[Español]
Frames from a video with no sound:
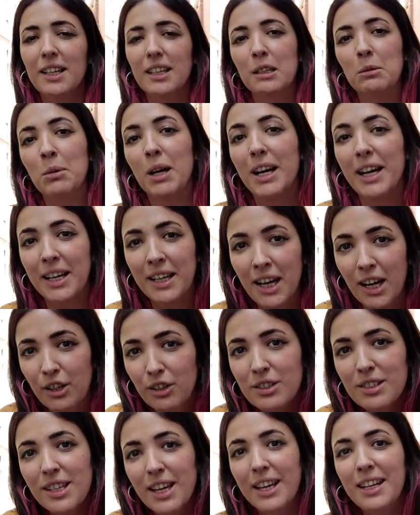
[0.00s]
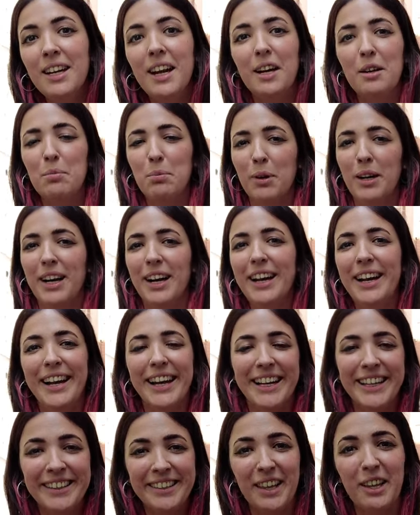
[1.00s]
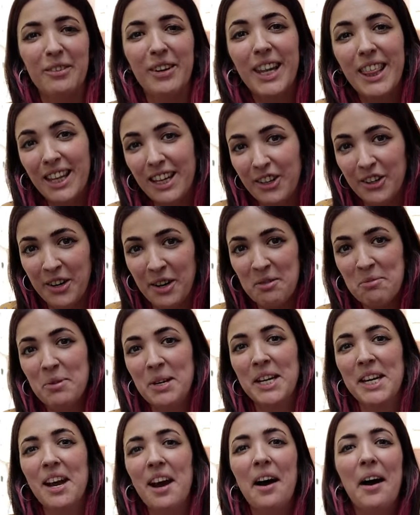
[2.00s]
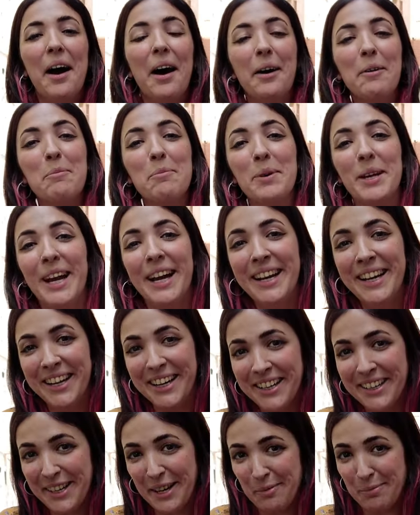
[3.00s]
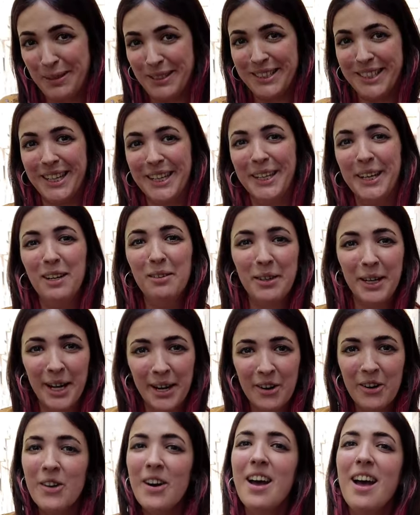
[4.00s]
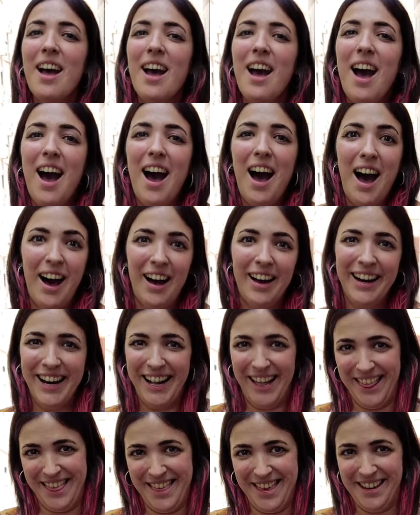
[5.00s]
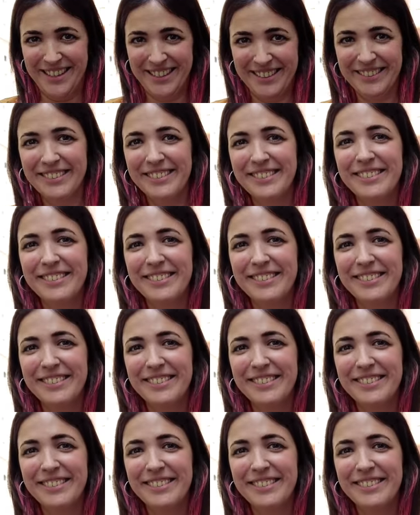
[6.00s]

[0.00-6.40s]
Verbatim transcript: Imaginaos, en la época la gente de Barcelona venía a veranear, a pasar el verano a Gracia.